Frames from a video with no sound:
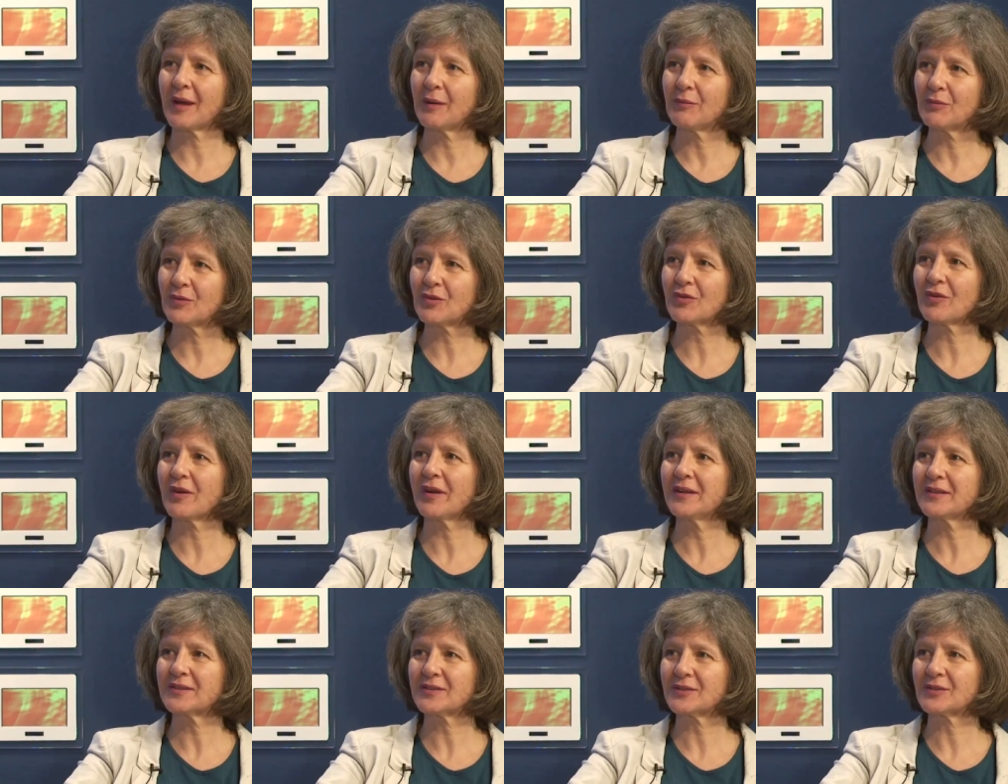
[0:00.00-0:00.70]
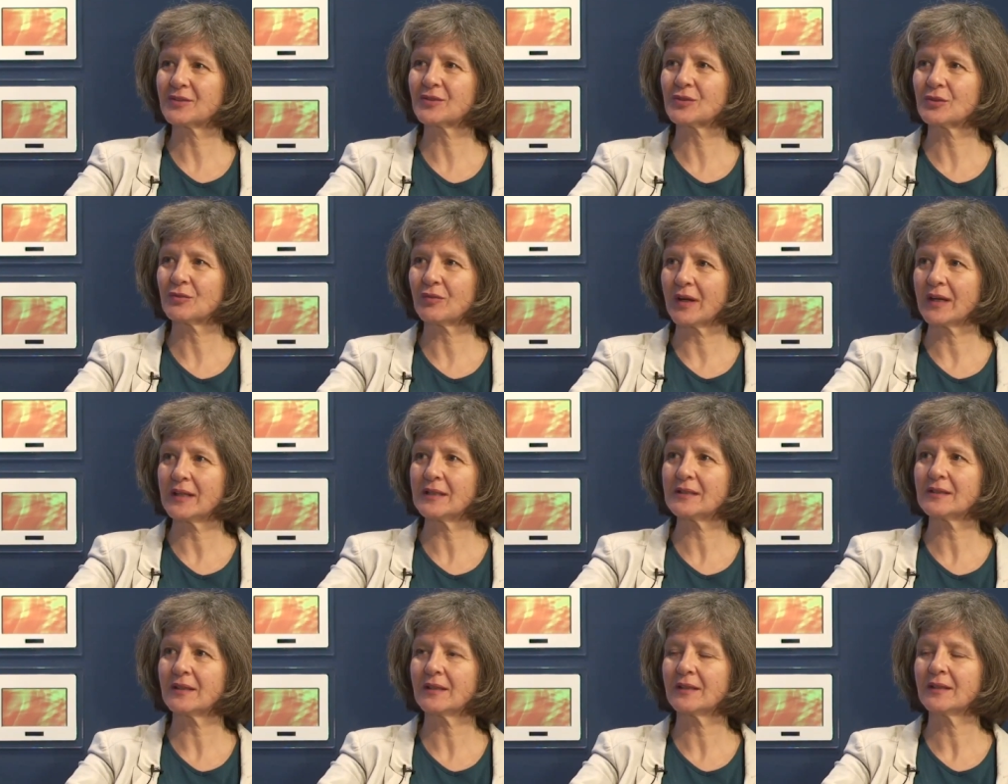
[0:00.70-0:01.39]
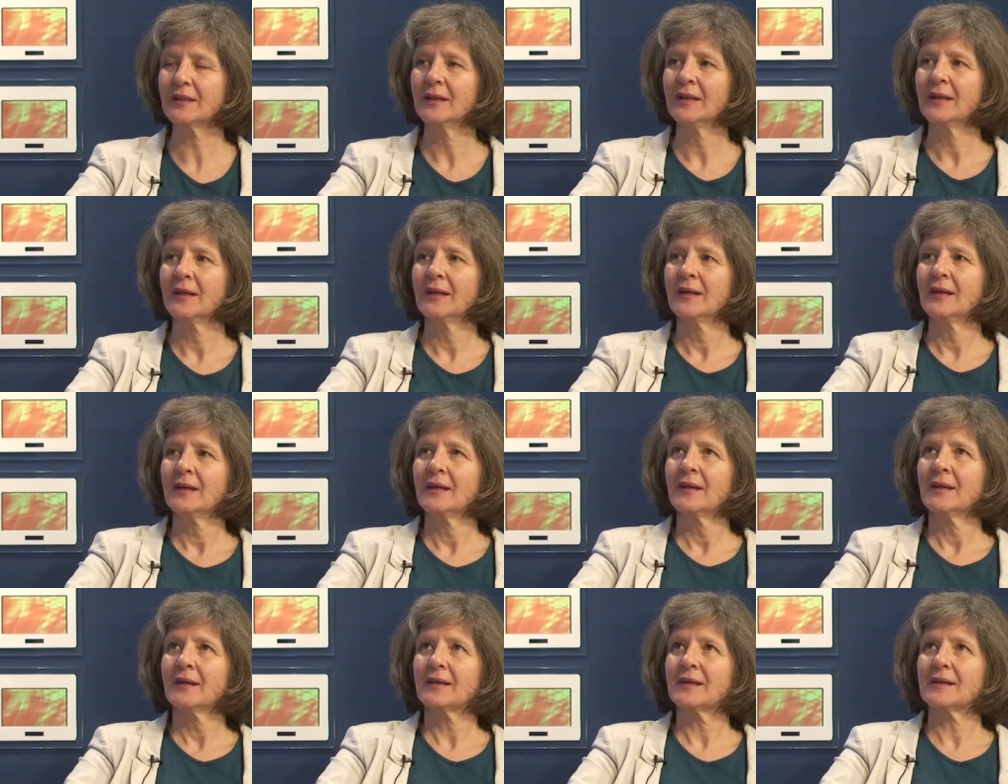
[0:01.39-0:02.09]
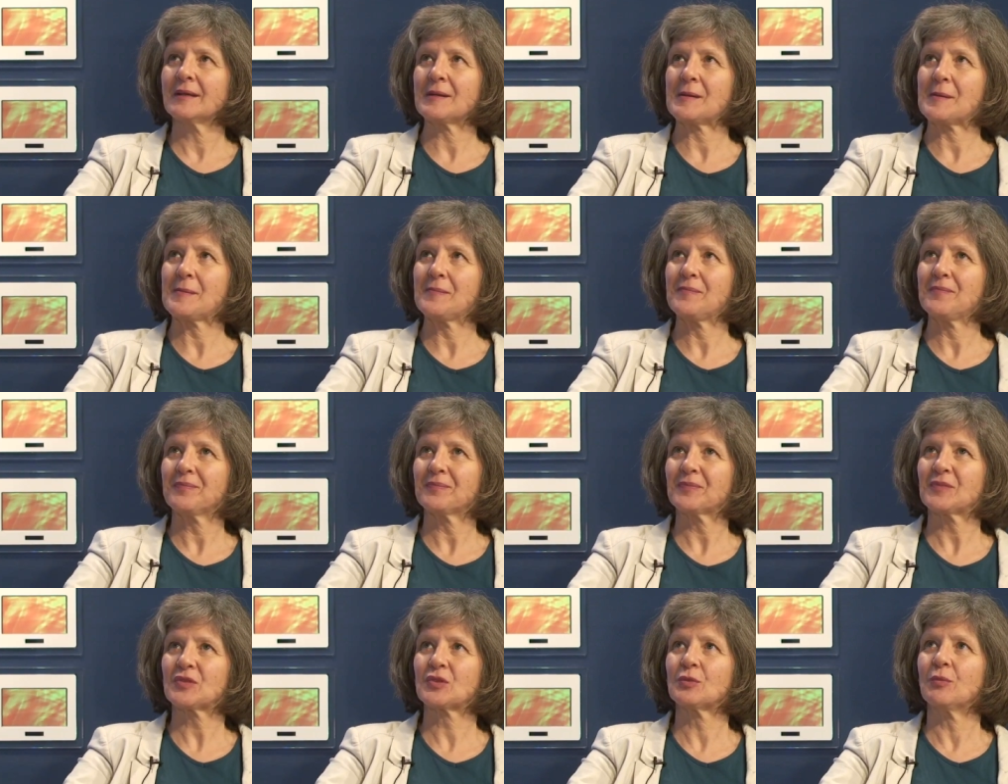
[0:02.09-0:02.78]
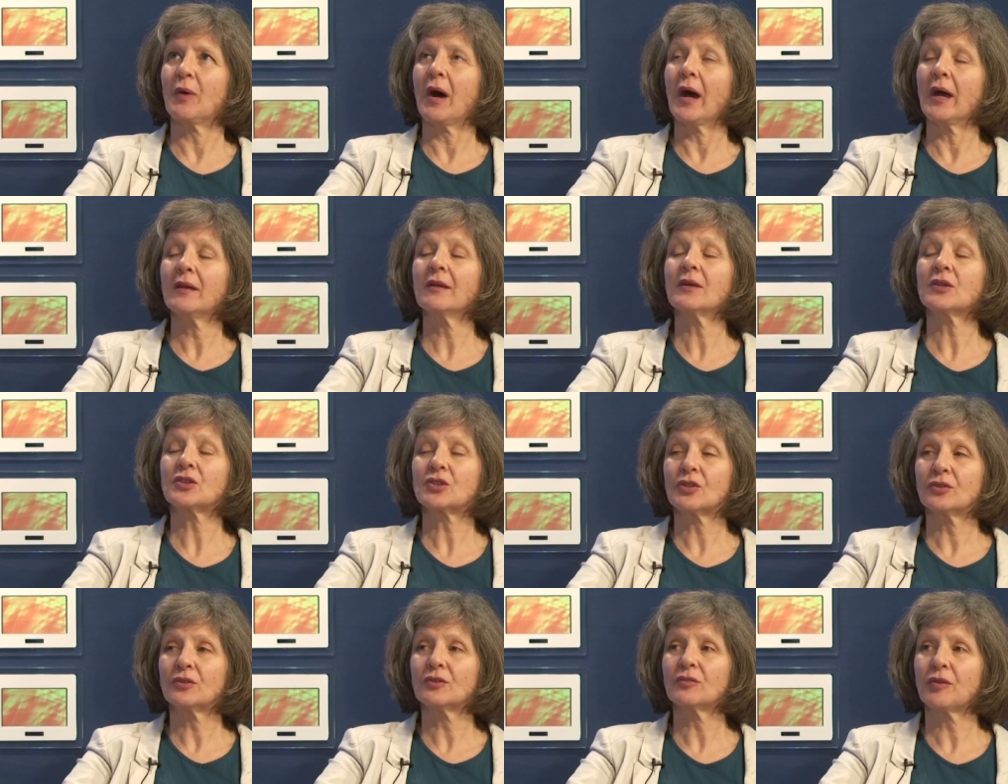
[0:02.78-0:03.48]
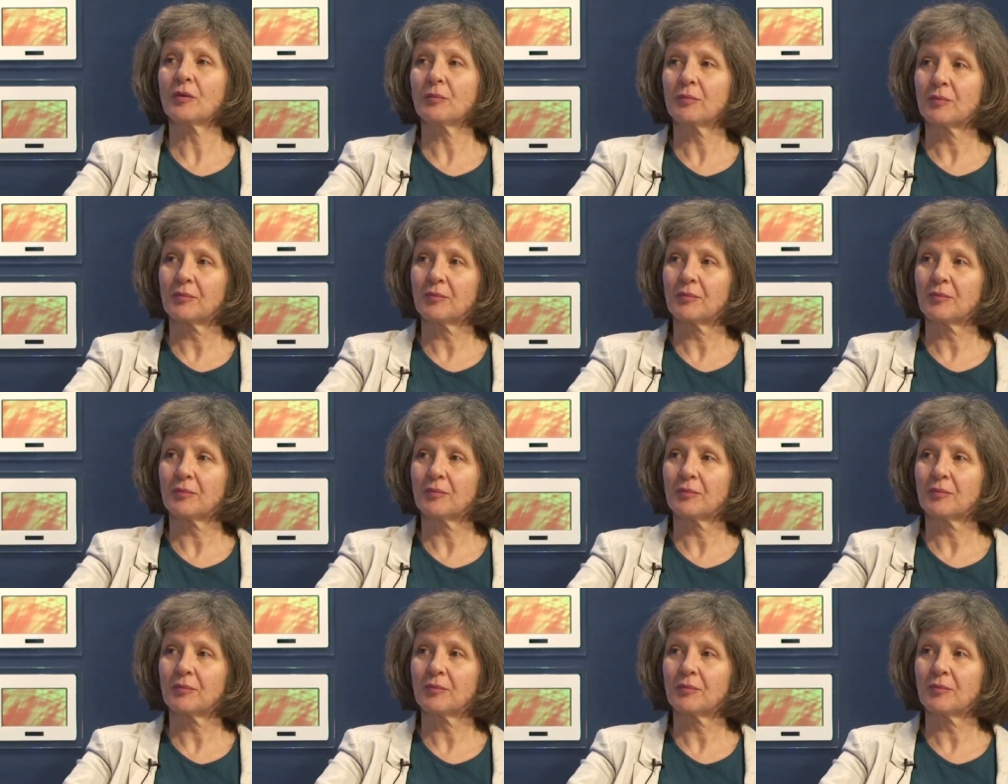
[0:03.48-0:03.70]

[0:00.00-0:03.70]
Chemtrails und so weiter, ähm, zum einen ja schon eine